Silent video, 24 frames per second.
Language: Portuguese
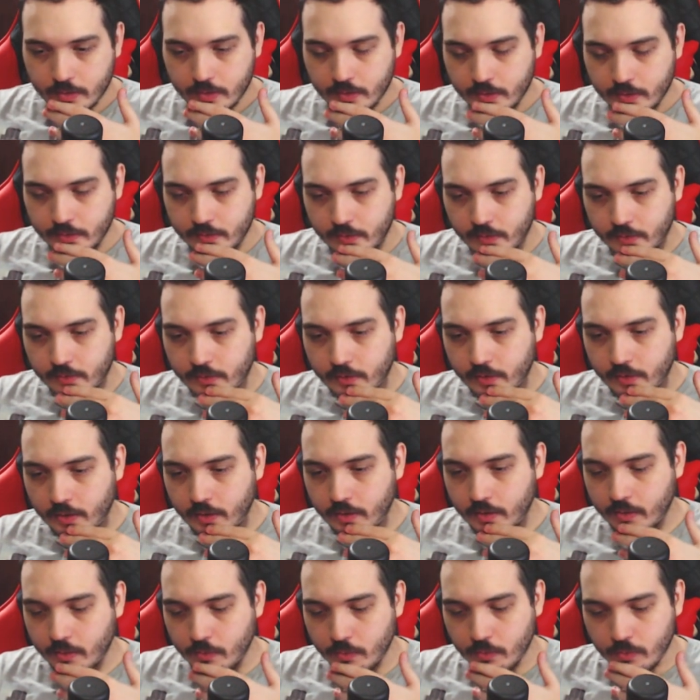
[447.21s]
A gente
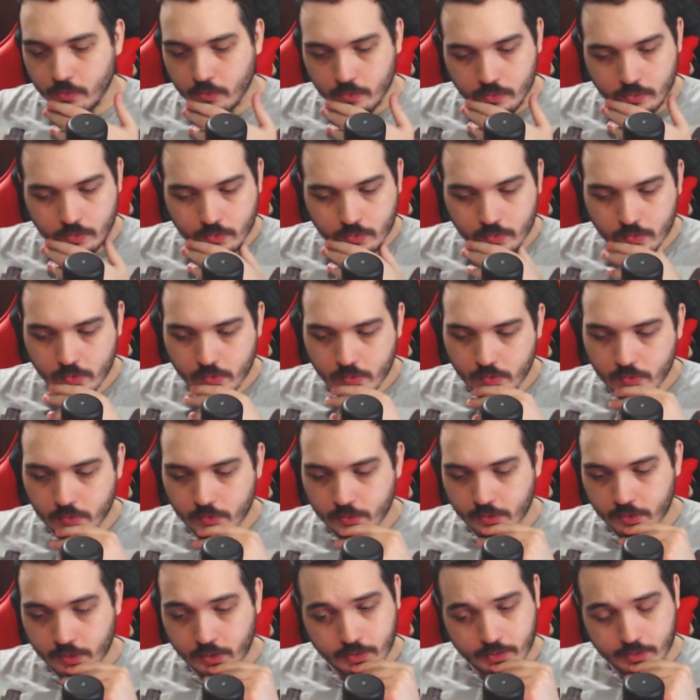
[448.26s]
tem o.
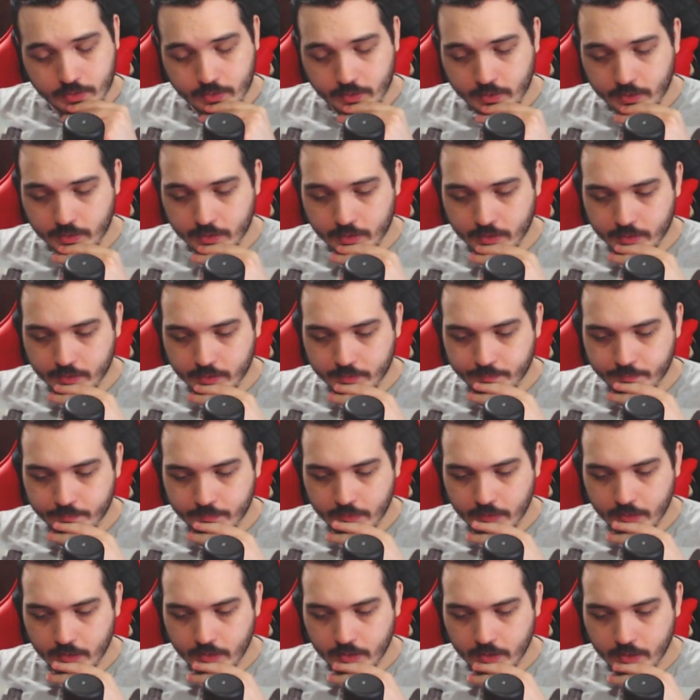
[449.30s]
E a, a,
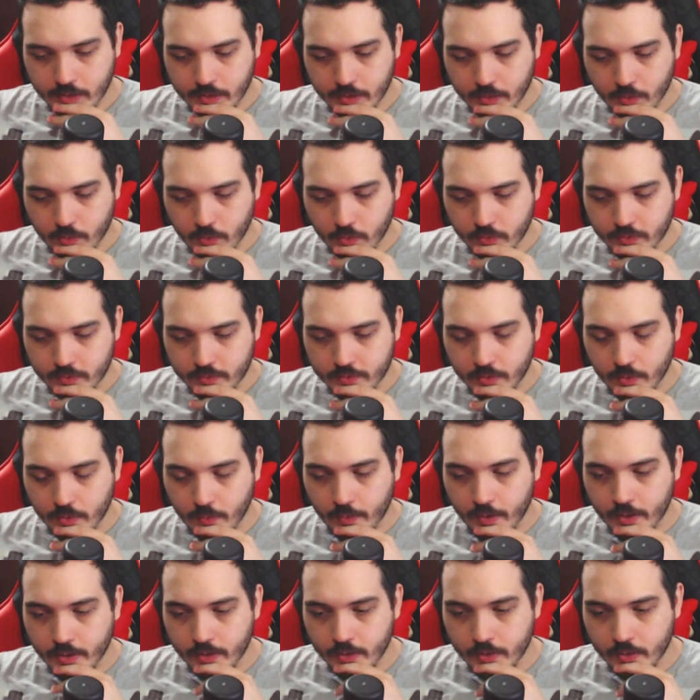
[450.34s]
a condição
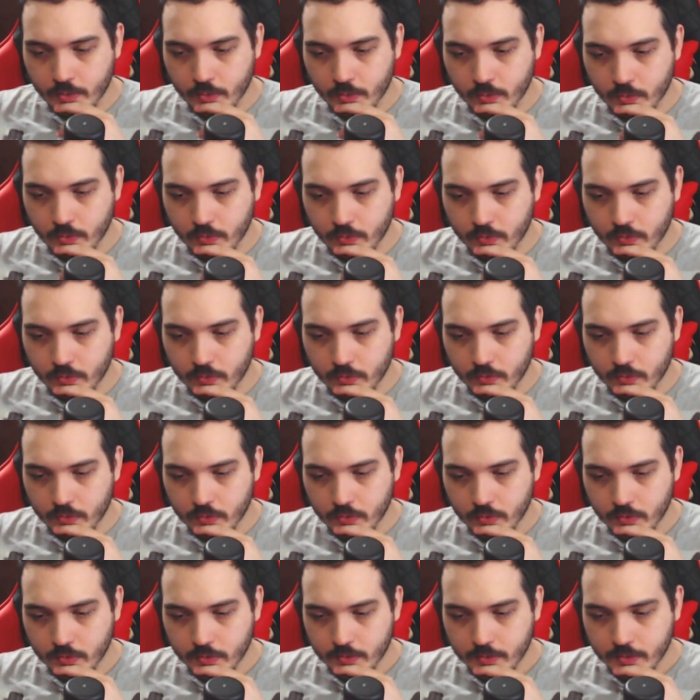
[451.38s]
aí dos
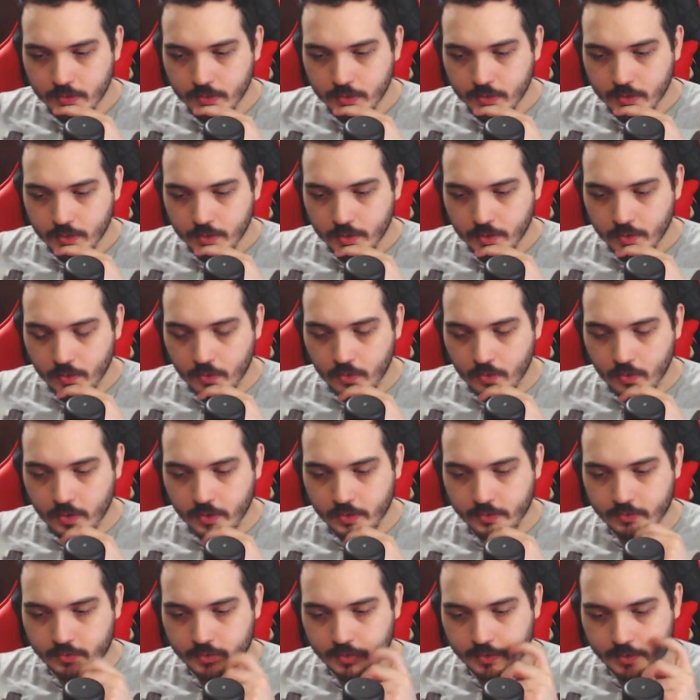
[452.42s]

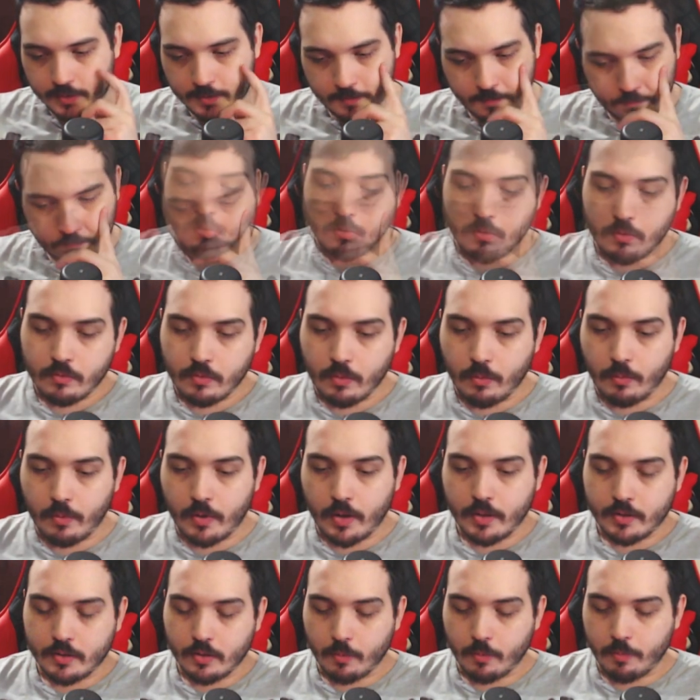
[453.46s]
God, né? Vamos
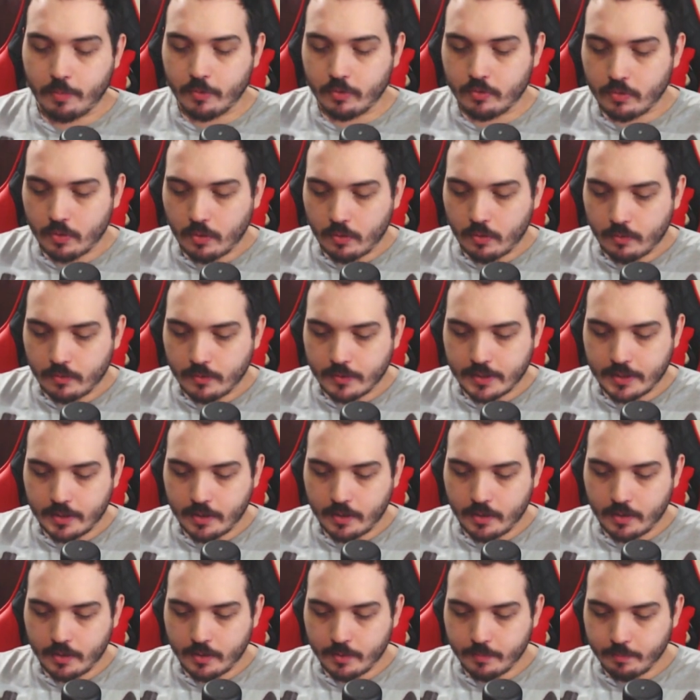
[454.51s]
lá então, pessoal.
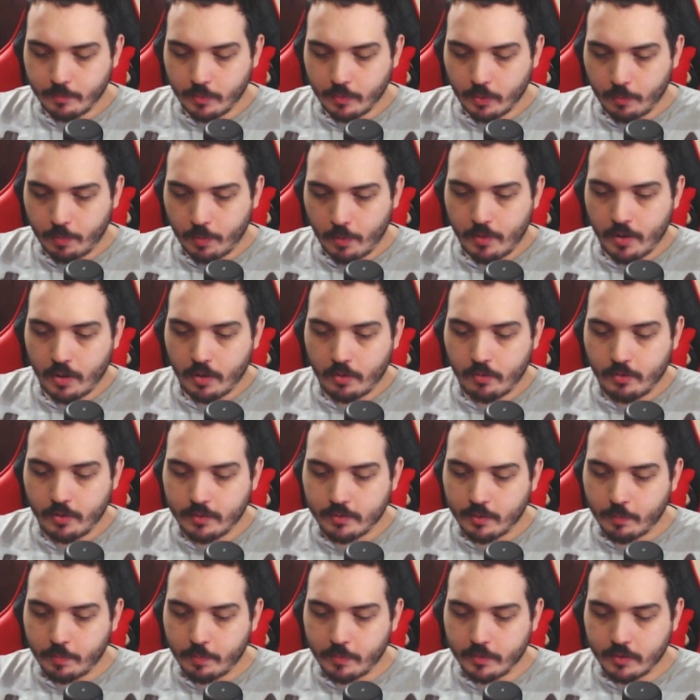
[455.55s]
É, bom, primeira
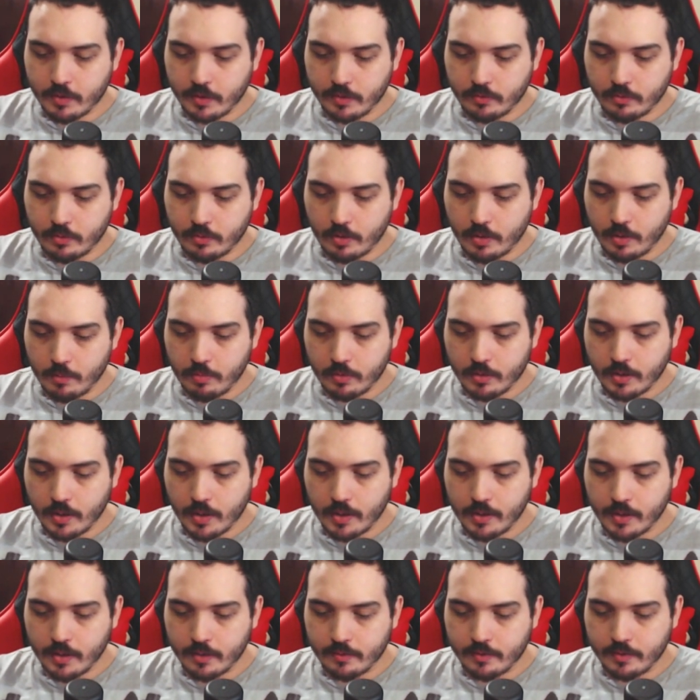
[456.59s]
coisa, apesar de toda a
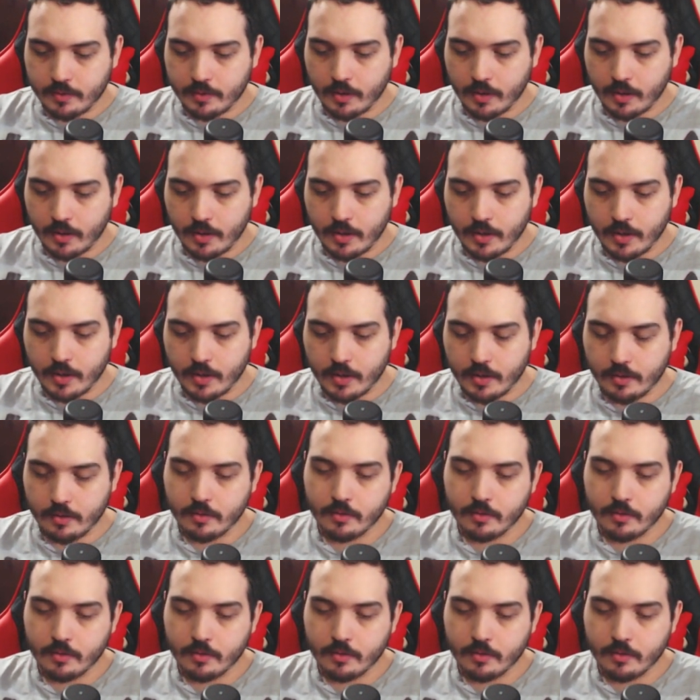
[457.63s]
brutalidade aqui da galera,